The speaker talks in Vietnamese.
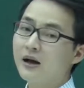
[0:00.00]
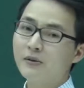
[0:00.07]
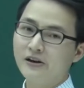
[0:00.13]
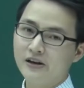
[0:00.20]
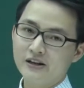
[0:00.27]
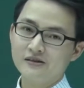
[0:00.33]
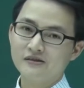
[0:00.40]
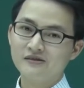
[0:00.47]
f
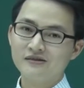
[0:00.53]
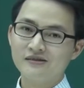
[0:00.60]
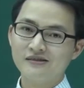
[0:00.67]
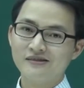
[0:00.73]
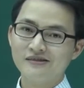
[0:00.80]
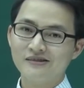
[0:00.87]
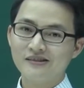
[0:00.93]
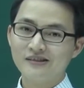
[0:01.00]
lớn x,
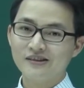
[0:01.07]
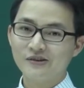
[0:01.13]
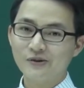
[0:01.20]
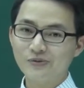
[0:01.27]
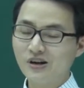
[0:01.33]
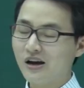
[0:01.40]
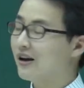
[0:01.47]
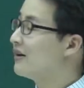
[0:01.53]

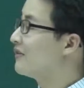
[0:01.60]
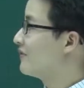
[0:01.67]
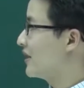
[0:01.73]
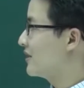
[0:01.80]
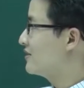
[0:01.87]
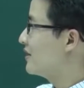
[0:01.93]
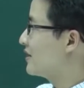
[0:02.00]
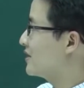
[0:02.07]
được chưa?
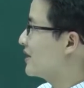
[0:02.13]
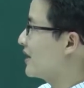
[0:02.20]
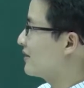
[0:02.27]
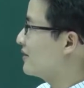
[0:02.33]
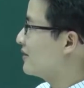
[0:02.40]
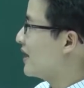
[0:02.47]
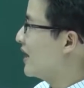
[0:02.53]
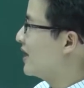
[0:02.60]
Và dựa trên đẳng
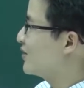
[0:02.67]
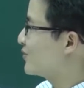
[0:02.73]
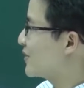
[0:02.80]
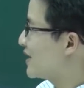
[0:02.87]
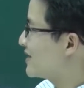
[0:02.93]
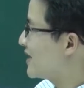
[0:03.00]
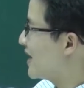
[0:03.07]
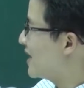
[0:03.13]
thức này chúng
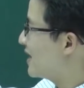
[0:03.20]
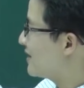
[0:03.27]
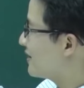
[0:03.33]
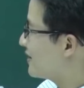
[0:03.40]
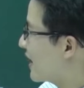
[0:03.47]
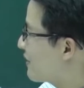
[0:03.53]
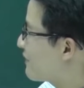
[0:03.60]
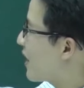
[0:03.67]
ta sẽ
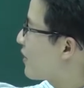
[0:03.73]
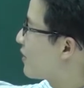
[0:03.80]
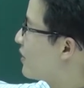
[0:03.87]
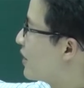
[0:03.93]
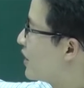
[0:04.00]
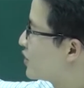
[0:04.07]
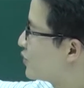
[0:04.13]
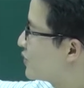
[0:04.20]
thay vào,
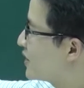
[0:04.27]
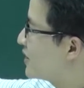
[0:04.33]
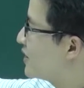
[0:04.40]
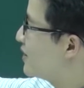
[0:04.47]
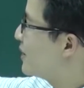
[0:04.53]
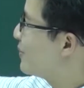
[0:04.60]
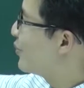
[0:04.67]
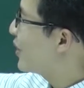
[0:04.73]
chúng ta sẽ
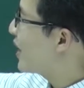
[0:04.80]
tìm